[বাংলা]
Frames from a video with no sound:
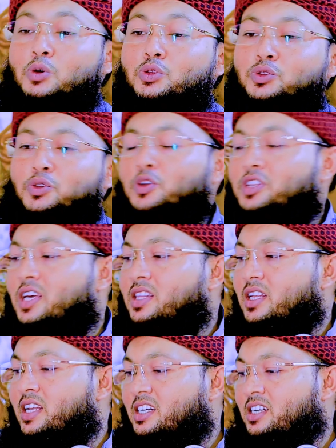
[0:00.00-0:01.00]
উত্তর দিয়ে
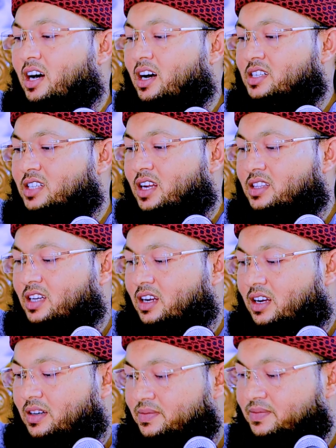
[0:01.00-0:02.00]
দেন নেককার যারা
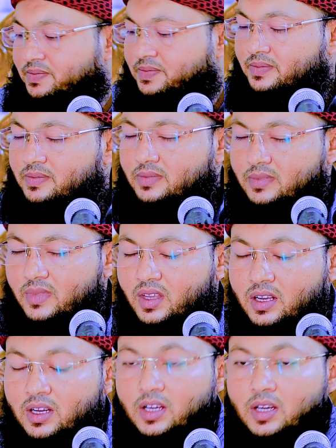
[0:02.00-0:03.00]
তারা
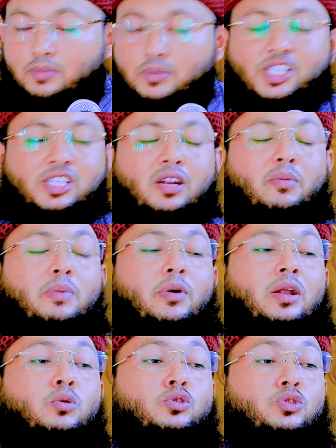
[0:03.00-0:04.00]
বিশ্ব নবী
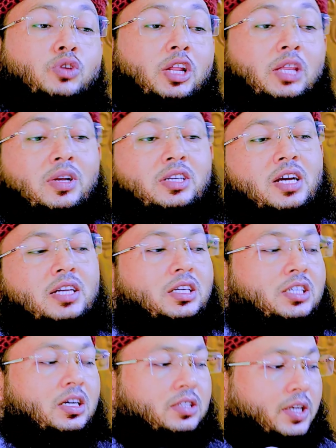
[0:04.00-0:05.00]
বলে উত্তর দেওয়ার সাথে
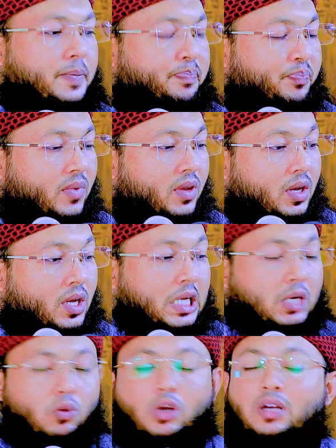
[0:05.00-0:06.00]
সাথে
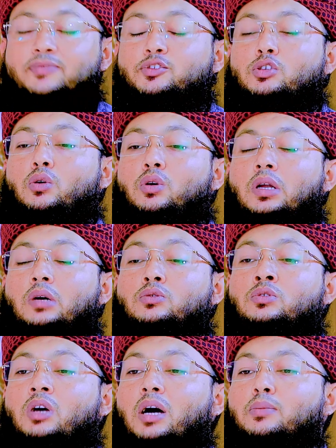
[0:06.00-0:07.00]

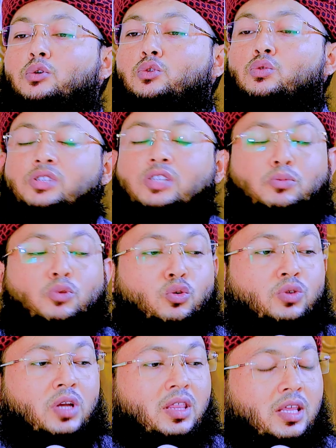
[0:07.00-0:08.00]

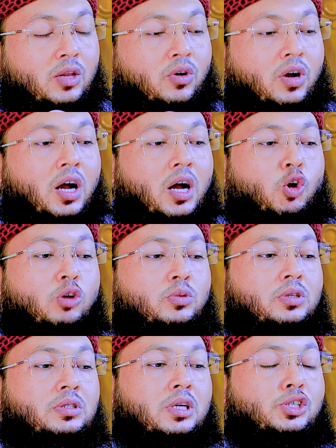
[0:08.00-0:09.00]

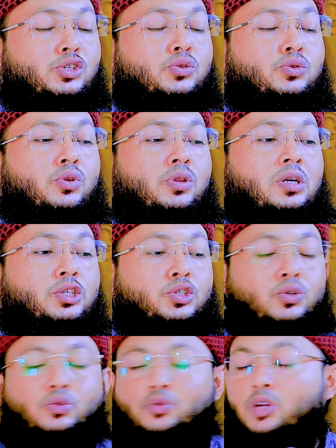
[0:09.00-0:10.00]
কবরটা চতুর্দিকে
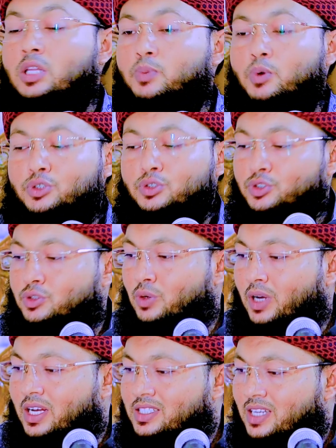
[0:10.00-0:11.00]
70 হাত প্রশস্ত
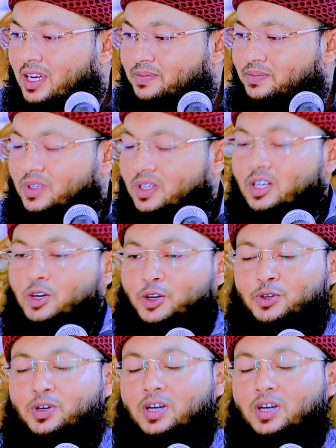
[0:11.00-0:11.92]
হয়ে যায় অন্য